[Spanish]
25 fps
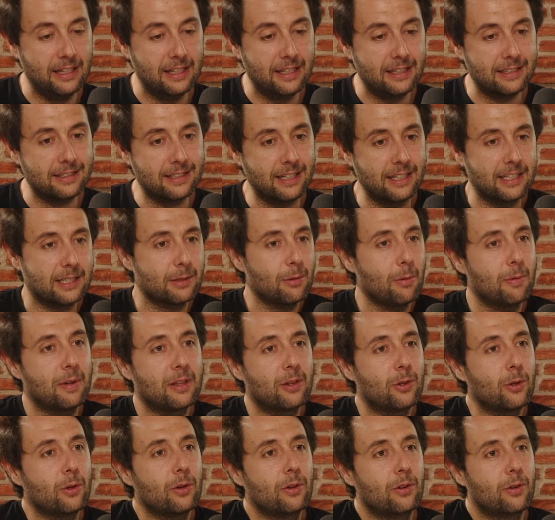Si en ese
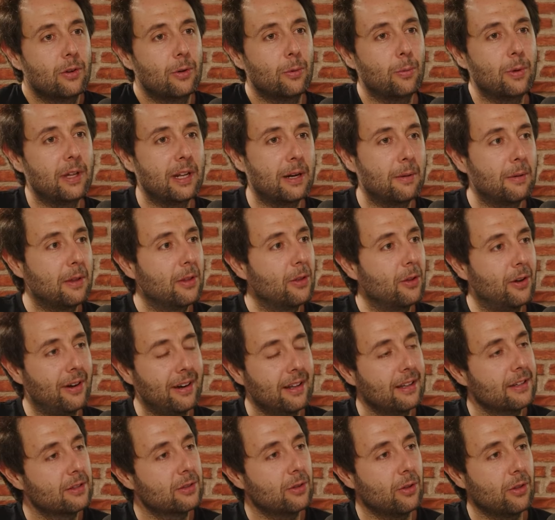momento hubiera habido
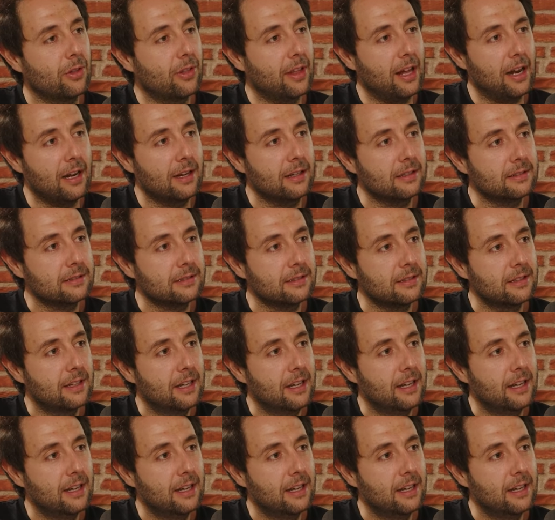redes sociales